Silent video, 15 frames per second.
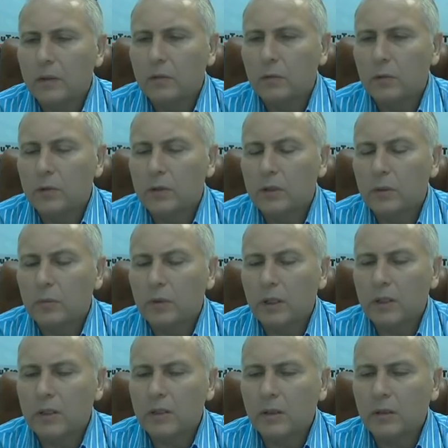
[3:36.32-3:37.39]
Вот
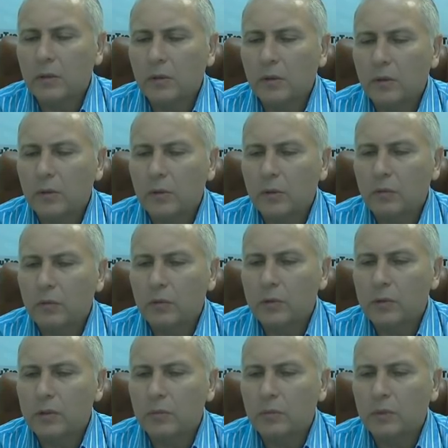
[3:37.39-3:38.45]
17.00,
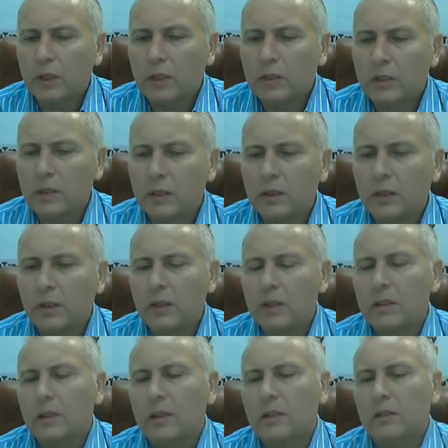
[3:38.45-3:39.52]
вот
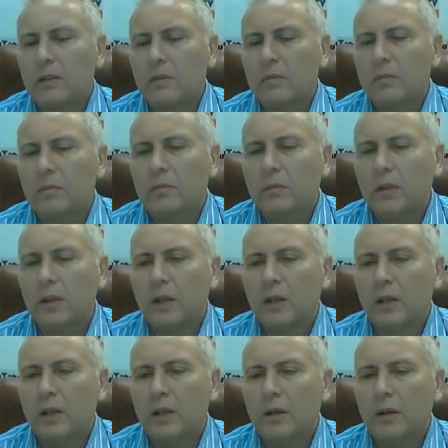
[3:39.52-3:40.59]
17.30.
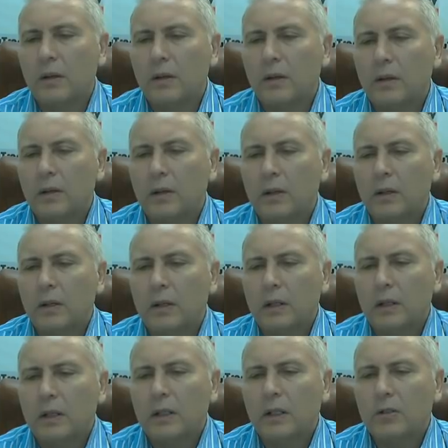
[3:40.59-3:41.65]
Да.
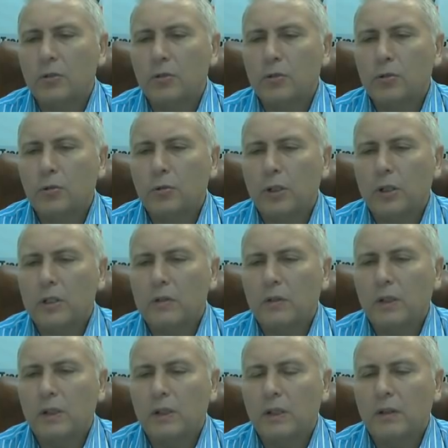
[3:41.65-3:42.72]
Рынок чуть-чуть
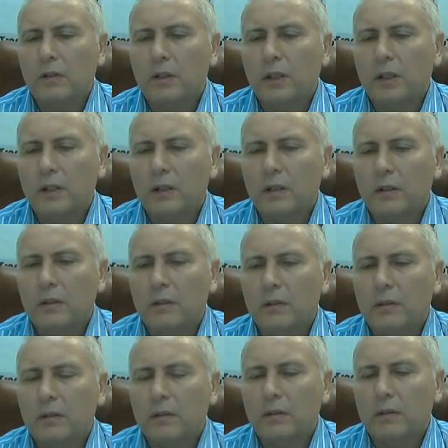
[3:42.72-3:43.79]
развели наверх,
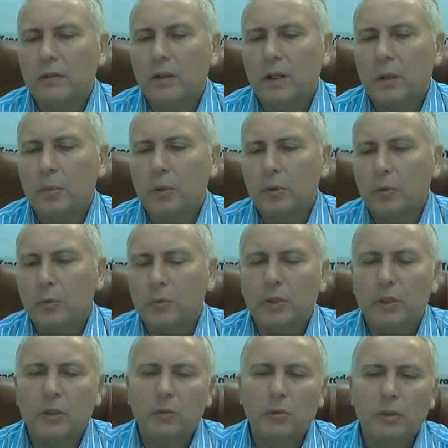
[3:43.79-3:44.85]
а потом
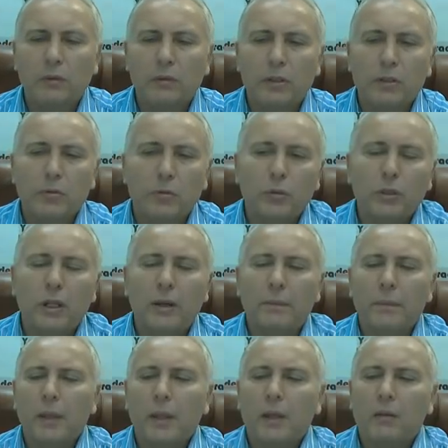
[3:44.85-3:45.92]
кинули вниз. Ну да,
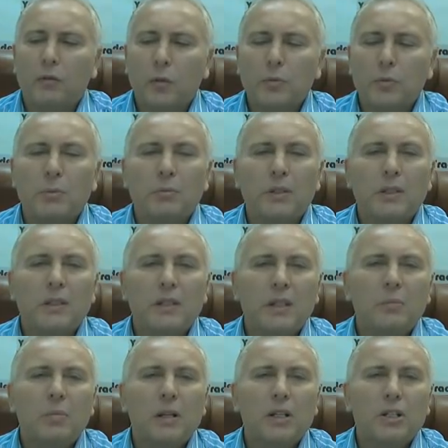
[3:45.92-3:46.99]
в общем-то,
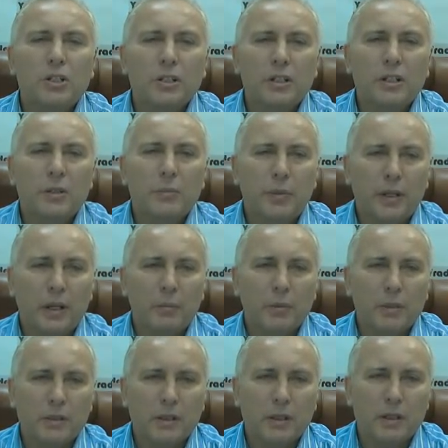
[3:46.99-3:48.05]
небольшие, прямо
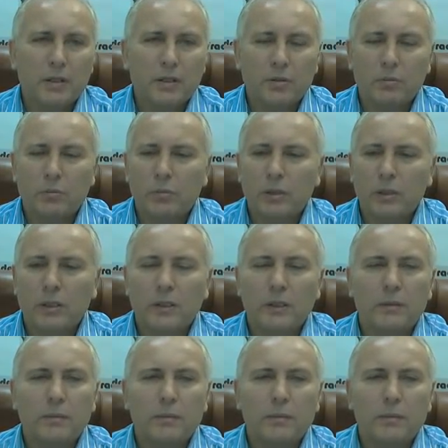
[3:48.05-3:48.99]
скажем, были